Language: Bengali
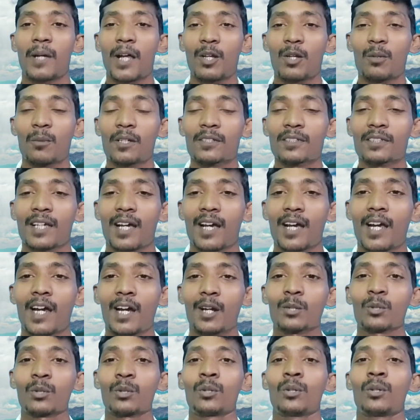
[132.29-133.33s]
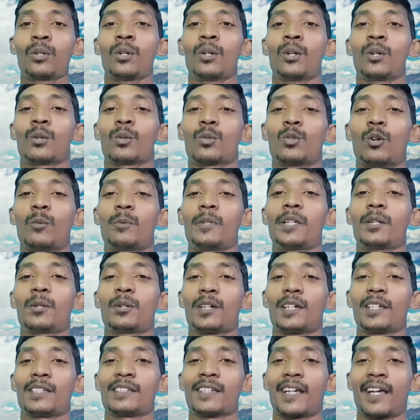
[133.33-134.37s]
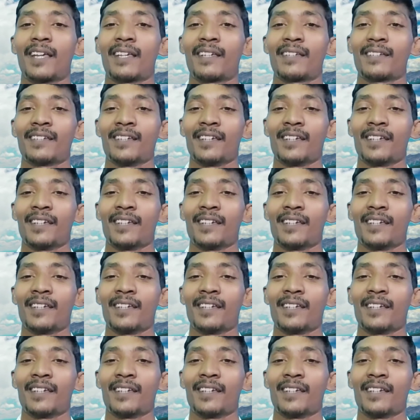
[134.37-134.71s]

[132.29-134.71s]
ভালোবাসা আরও গভীর হয়ে যায়